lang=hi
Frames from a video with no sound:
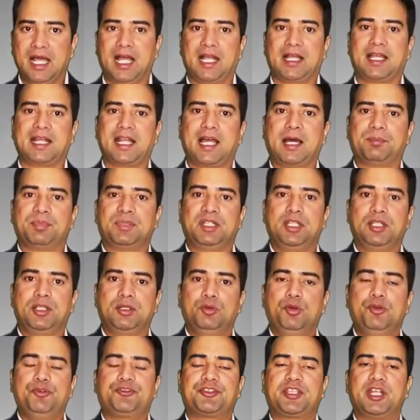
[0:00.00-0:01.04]
अगर आपने
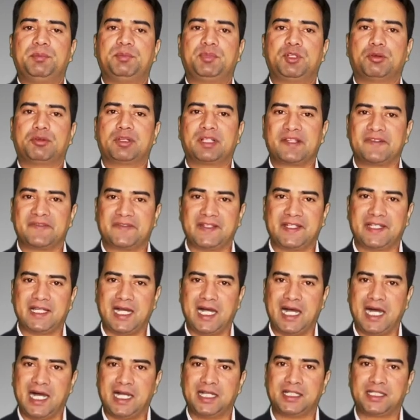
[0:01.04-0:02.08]
उस क्रिप्टो करेंसी का
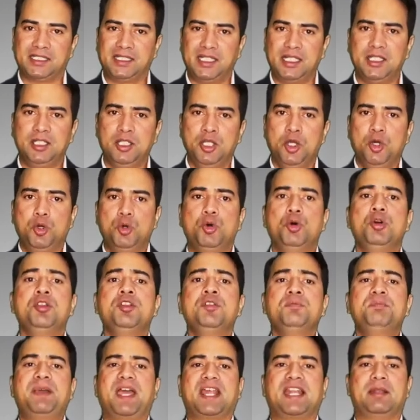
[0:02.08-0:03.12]
आंकलन
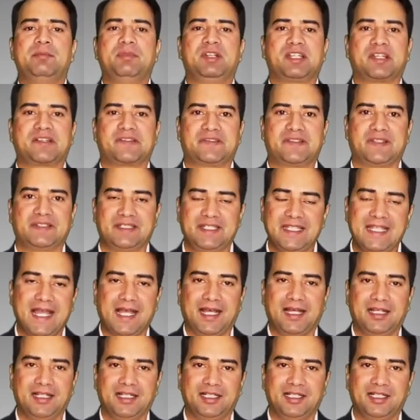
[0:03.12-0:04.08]
उन पैरामीटर से किया